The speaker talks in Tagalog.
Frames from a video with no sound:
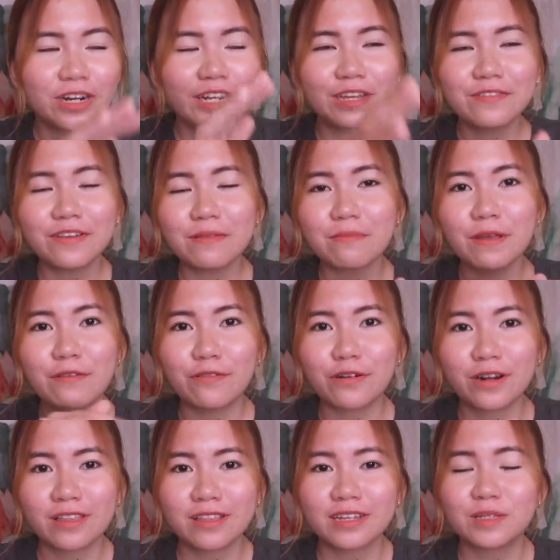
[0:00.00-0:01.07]
Or even
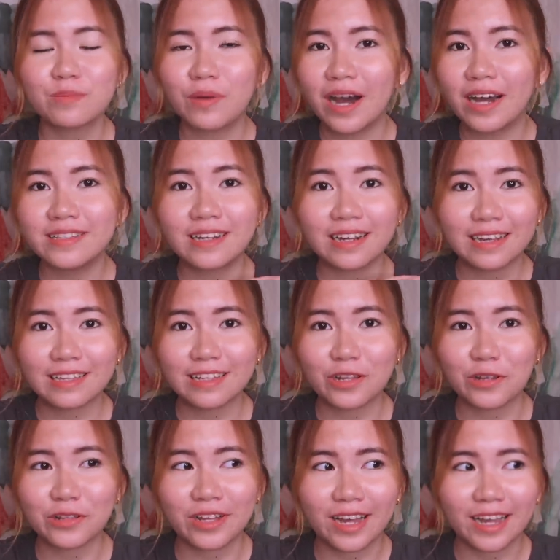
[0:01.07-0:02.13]
before this, baka
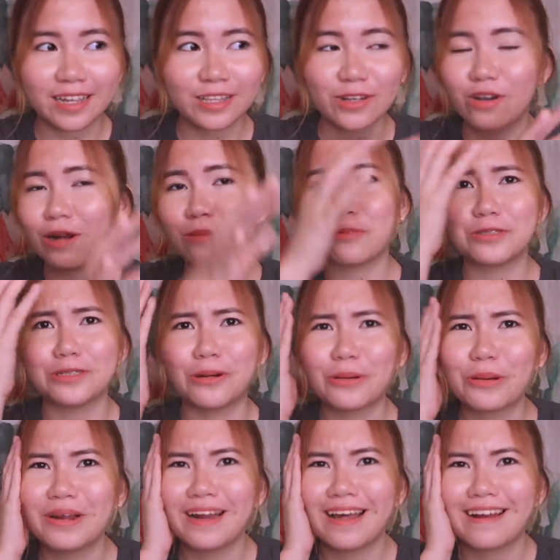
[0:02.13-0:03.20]
nakita nyo na, hindi ko alam kung saan
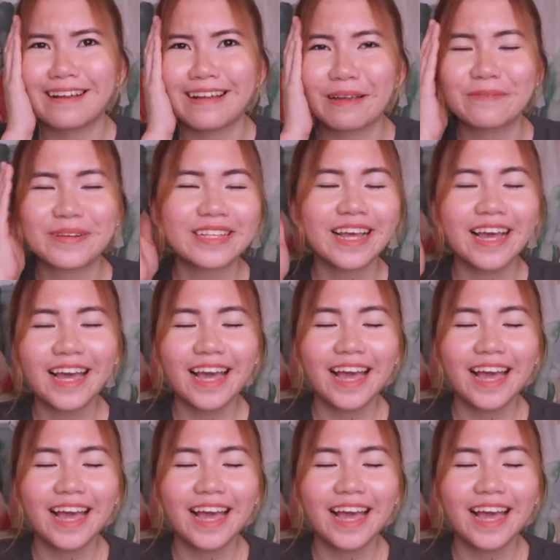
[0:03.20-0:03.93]
ko ilalagay. But,